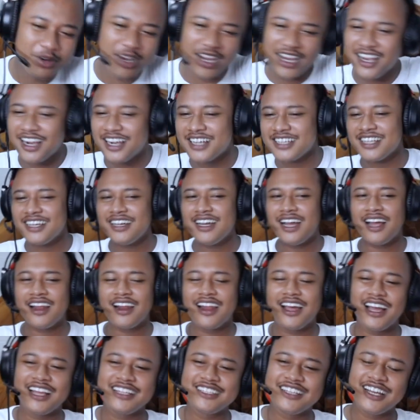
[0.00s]
agak ke tengah
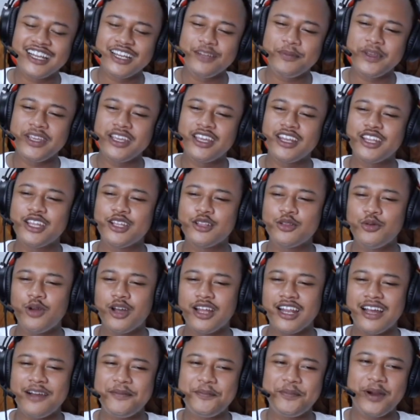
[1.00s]
lah Jangan di pinggir gitu nggak
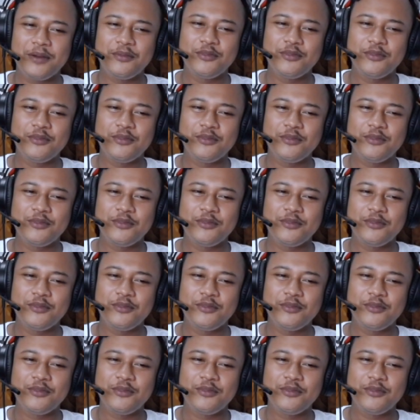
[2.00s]
nampak